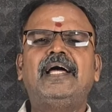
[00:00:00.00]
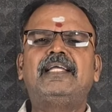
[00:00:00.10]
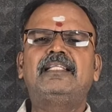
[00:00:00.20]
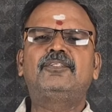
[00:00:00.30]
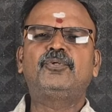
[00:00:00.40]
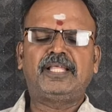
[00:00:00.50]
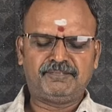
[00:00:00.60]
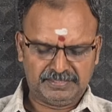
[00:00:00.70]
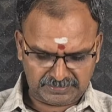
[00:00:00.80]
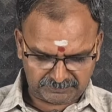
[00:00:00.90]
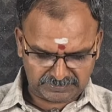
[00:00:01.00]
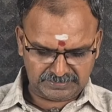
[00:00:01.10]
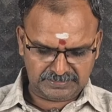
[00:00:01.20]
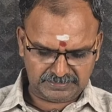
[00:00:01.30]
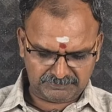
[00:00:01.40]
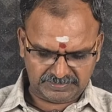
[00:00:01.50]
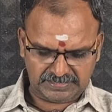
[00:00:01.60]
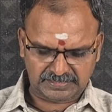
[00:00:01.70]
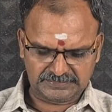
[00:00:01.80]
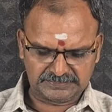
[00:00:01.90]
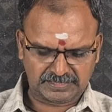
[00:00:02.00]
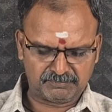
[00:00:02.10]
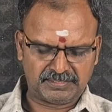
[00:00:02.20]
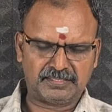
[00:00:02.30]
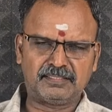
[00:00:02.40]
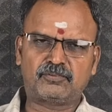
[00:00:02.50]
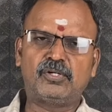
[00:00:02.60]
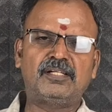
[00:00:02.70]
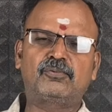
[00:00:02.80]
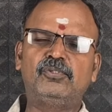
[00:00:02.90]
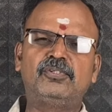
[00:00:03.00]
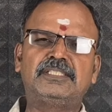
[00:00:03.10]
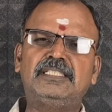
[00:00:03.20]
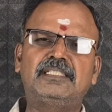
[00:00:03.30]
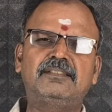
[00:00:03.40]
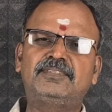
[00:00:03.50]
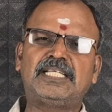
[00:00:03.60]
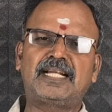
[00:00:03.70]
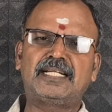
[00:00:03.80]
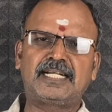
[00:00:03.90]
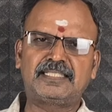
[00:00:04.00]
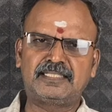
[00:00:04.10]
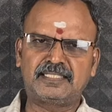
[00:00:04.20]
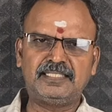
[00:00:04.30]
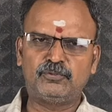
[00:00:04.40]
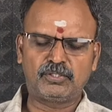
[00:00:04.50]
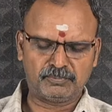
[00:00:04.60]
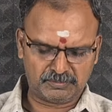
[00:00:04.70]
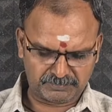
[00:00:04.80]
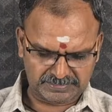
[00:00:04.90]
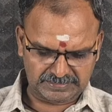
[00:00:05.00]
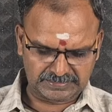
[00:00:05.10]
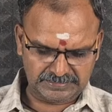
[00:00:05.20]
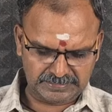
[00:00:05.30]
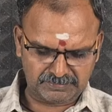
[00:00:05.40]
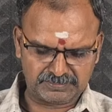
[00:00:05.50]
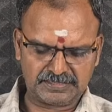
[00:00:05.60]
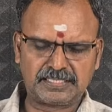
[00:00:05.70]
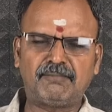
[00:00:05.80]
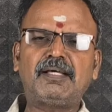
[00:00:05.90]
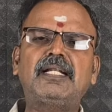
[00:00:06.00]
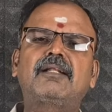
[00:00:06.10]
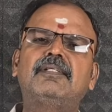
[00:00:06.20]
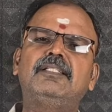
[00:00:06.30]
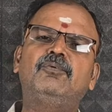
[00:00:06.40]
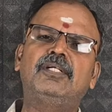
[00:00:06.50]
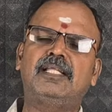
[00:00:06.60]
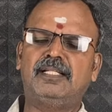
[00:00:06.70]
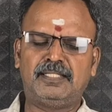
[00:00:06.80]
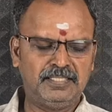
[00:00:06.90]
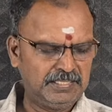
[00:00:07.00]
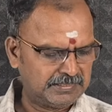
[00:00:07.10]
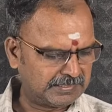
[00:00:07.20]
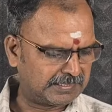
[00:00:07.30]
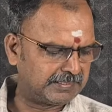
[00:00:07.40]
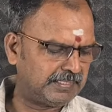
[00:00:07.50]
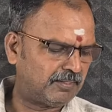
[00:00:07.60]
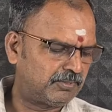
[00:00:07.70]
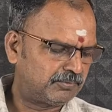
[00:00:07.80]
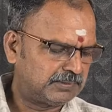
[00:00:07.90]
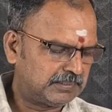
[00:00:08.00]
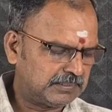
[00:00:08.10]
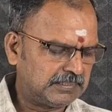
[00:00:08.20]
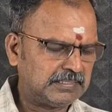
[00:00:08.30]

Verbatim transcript: இது துணைவேந்தர் வந்து வேல்ராஜ் தலைமையிலான குழா குழு வந்து இதுக்கு விசாரணை நடத்திட்டு இருக்கு இது ஒரு பக்கம் போயிட்டுருக்கு இதில் வந்து கவர்னர் வந்து உள்ளால் இறங்கி அவர் வந்து